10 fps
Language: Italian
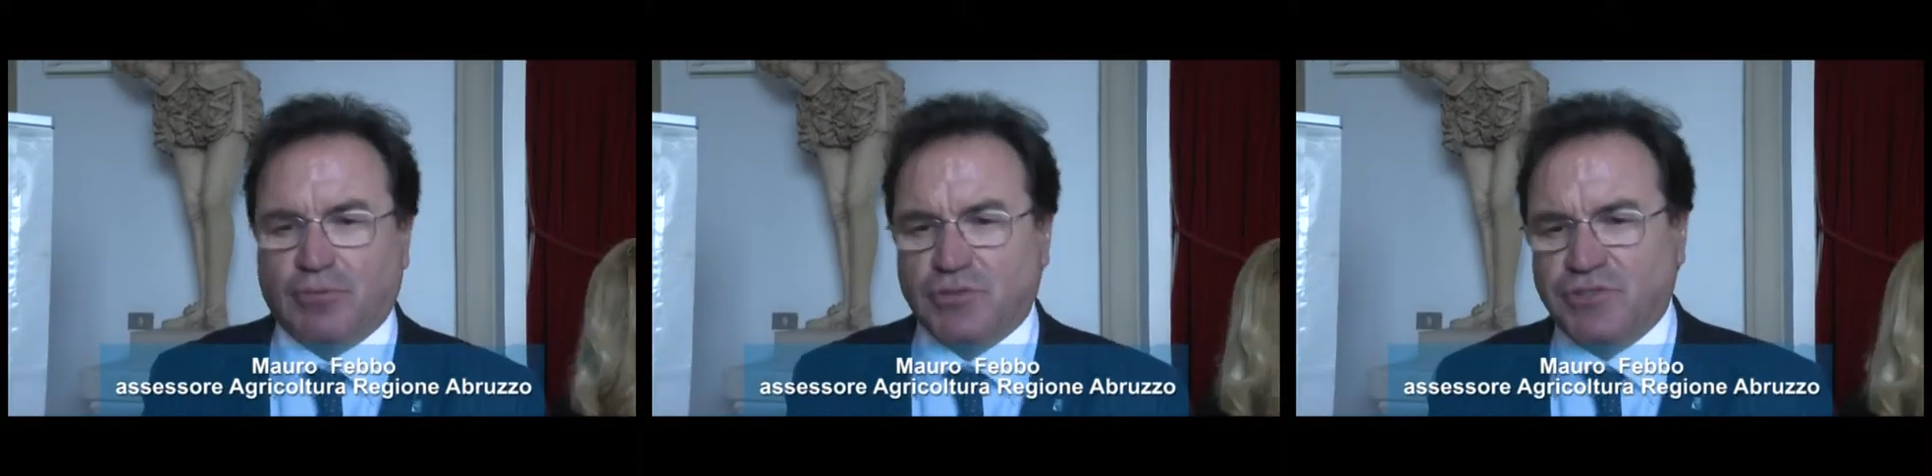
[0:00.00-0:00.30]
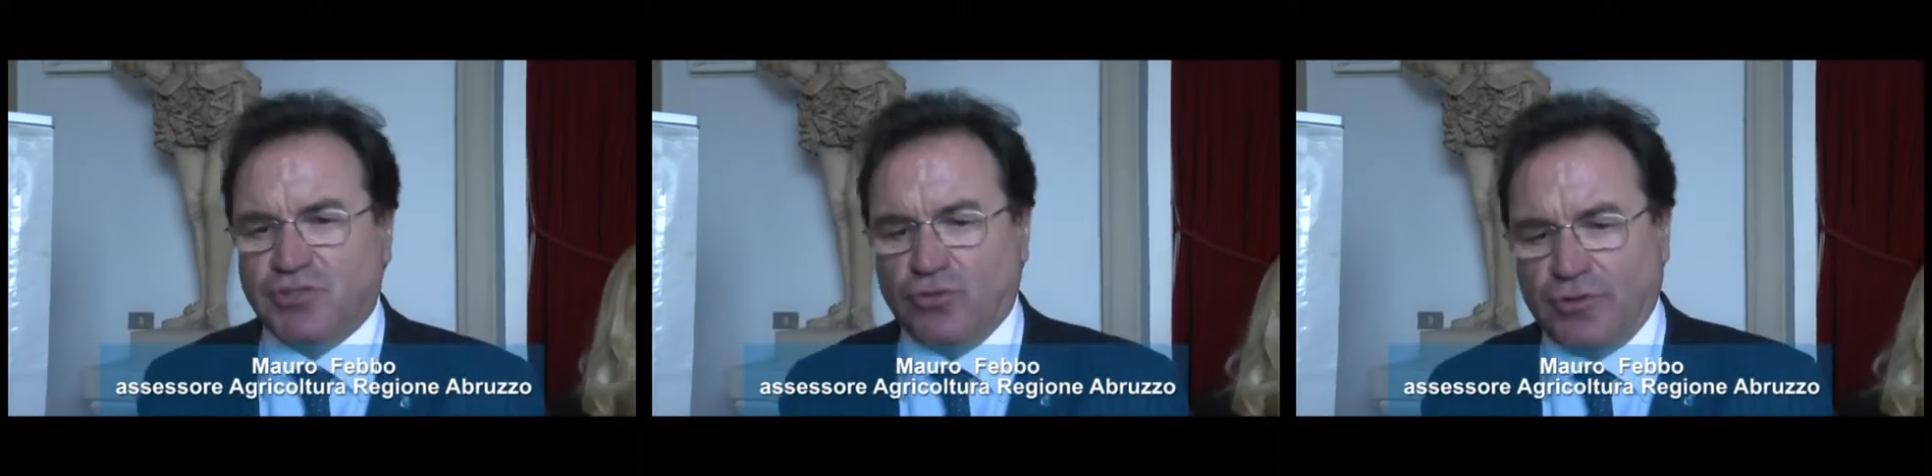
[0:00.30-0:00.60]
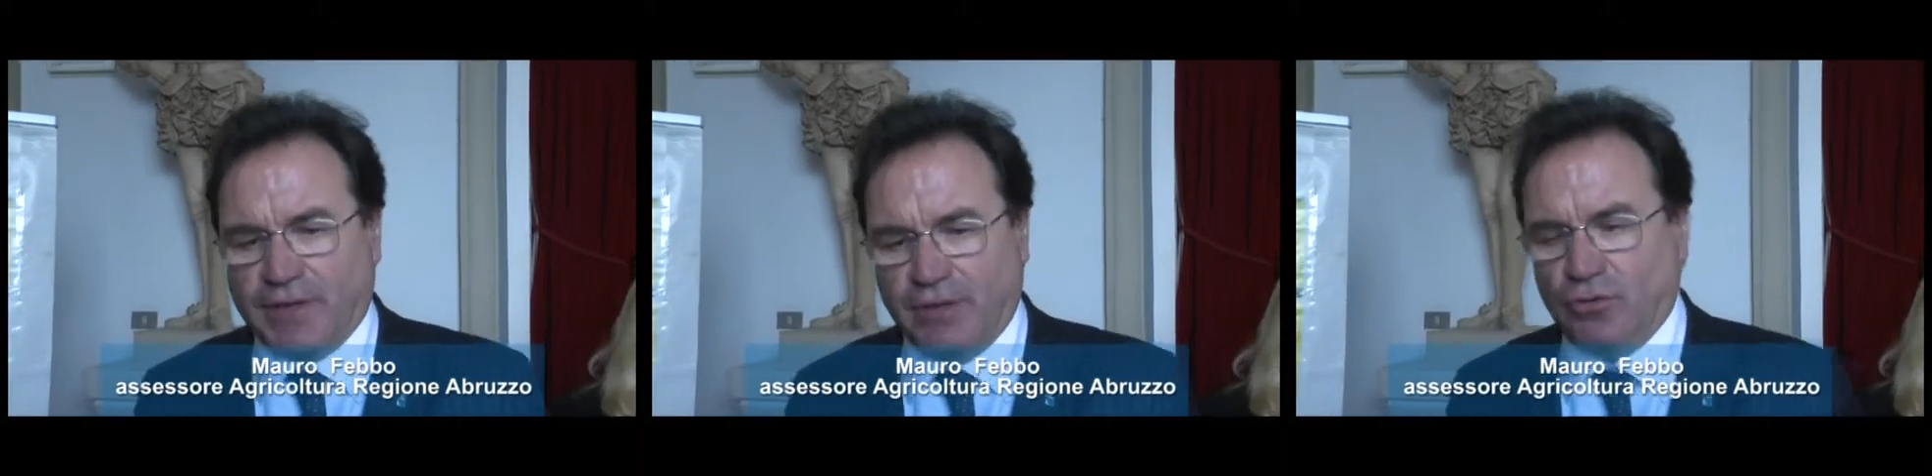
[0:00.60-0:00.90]

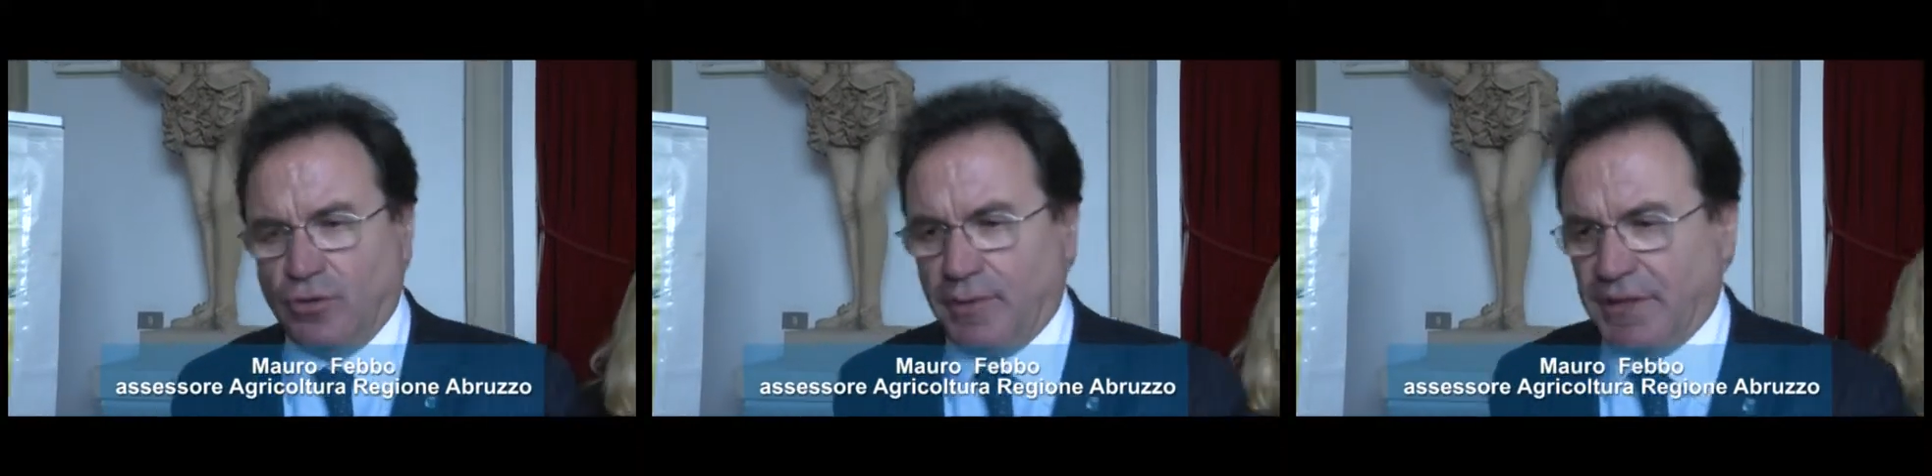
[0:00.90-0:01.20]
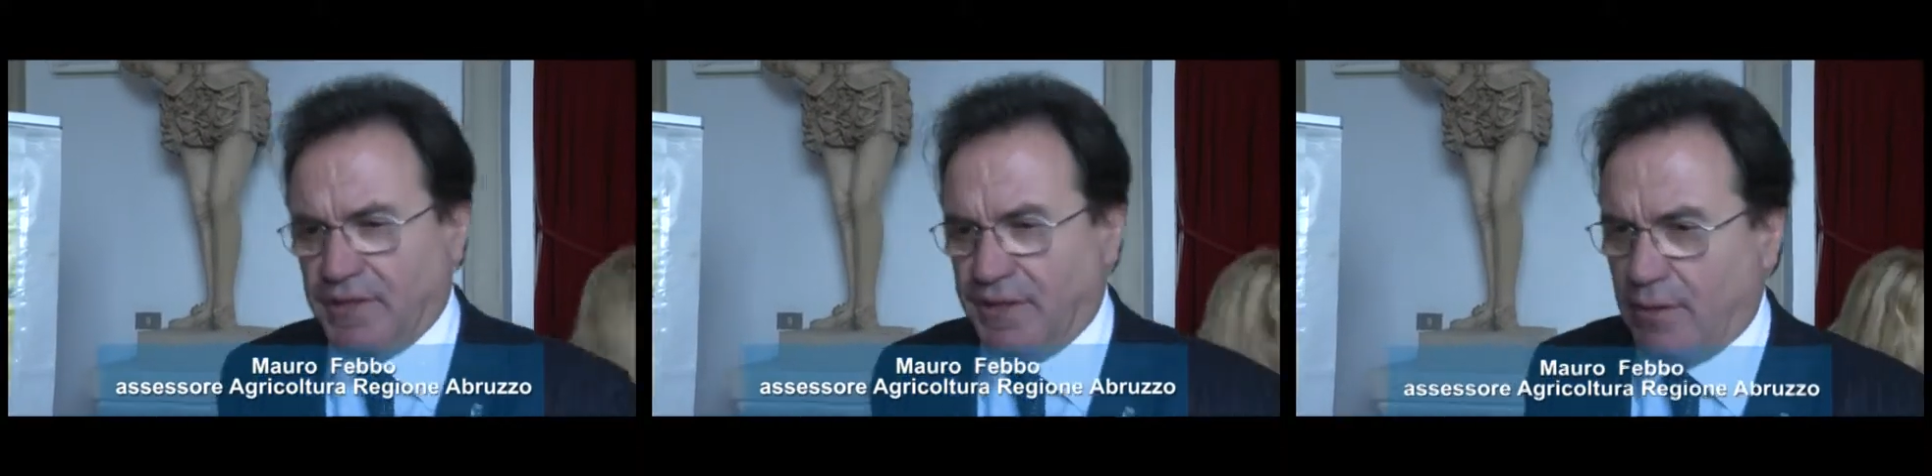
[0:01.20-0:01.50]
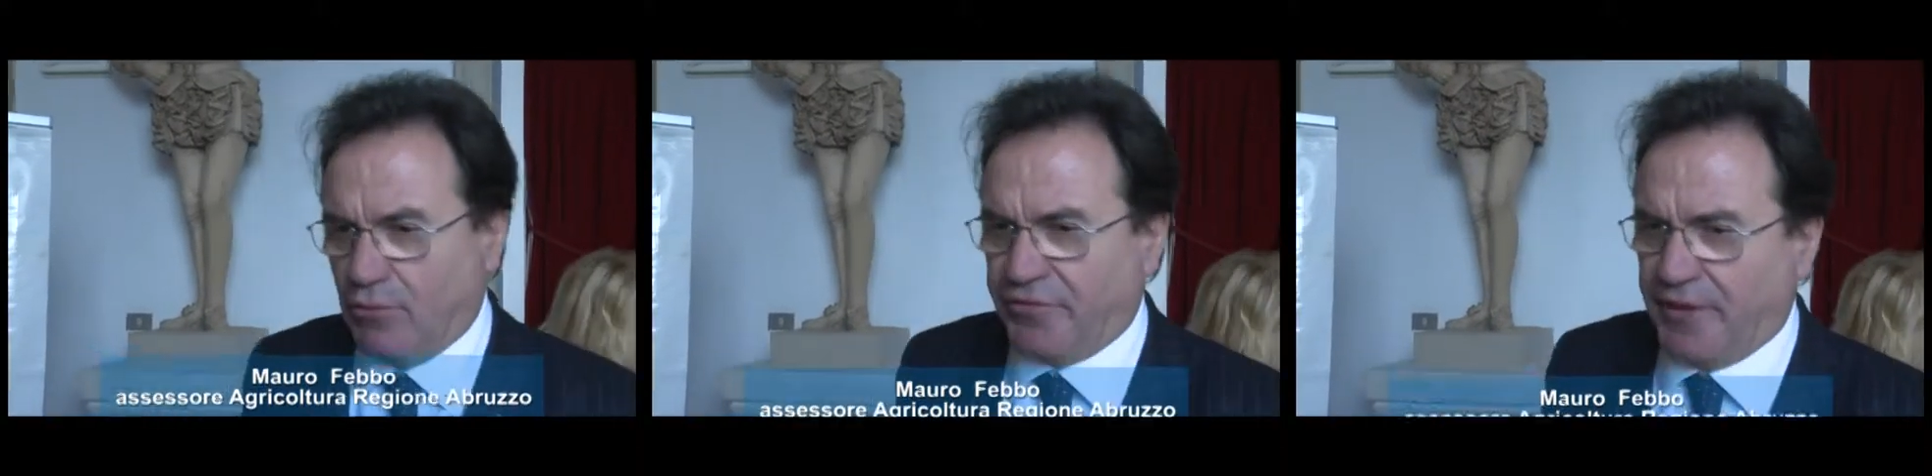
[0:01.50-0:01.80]
posizione che noi
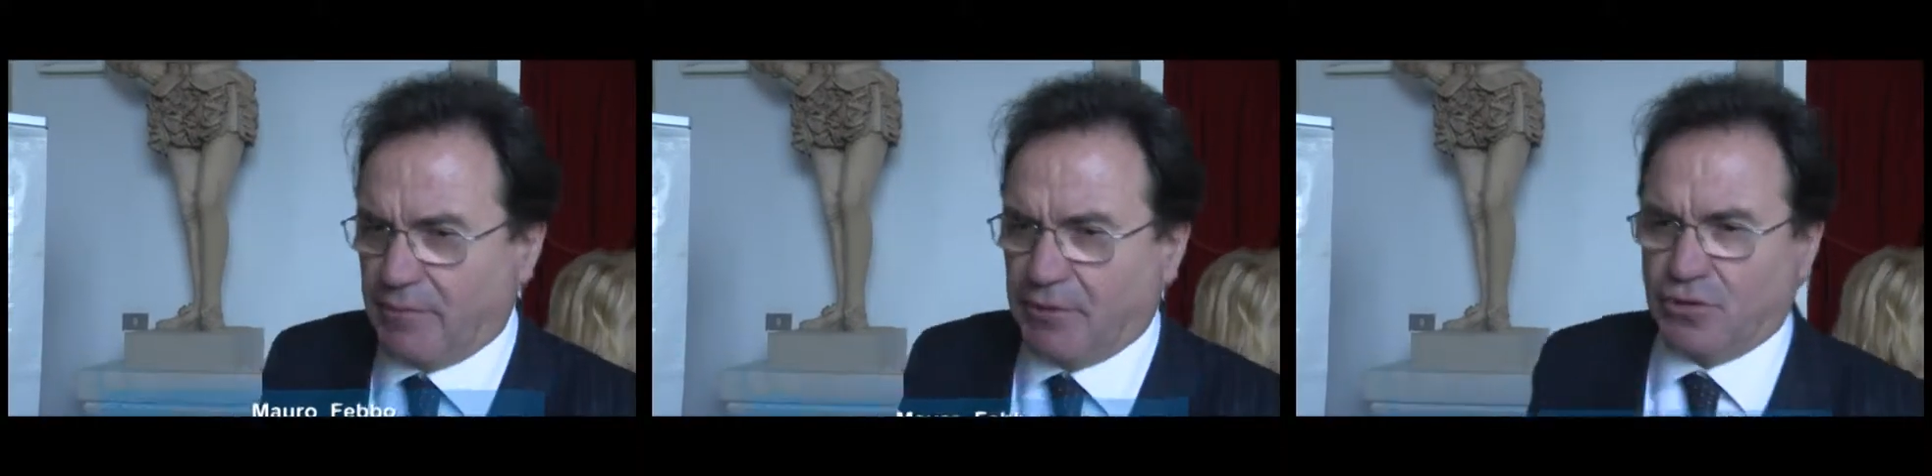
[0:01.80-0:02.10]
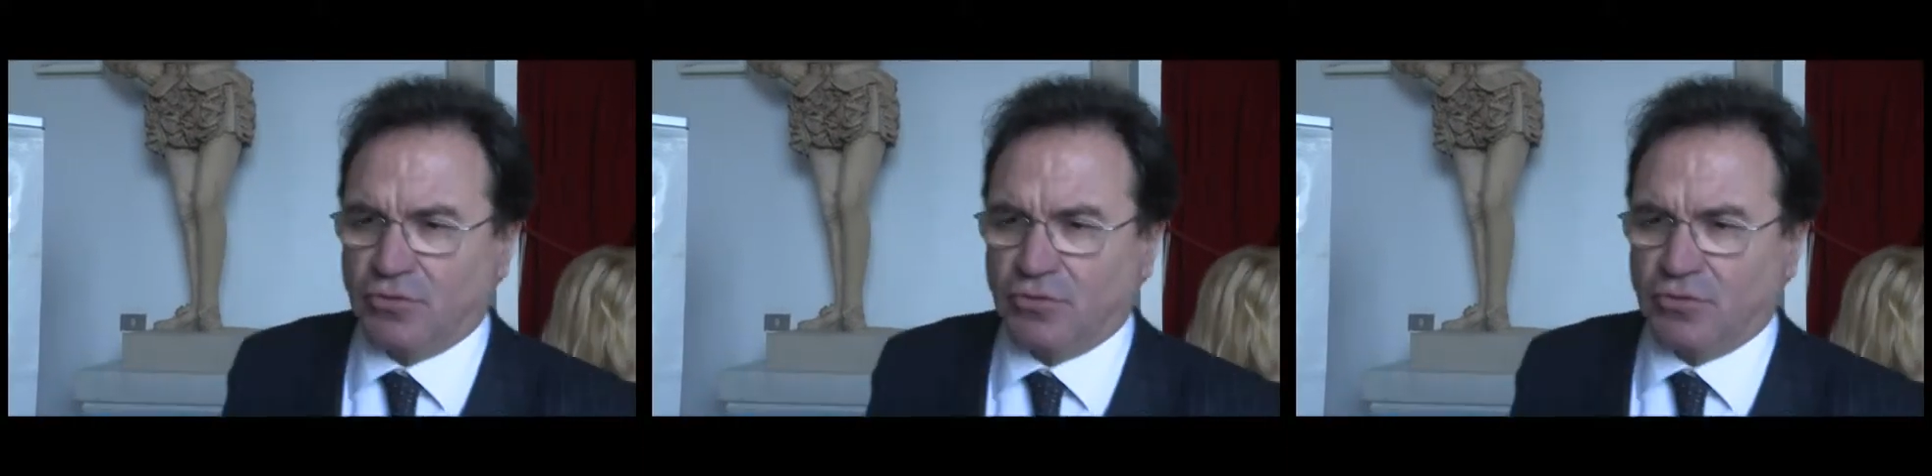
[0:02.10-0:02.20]
manteniamo ferma di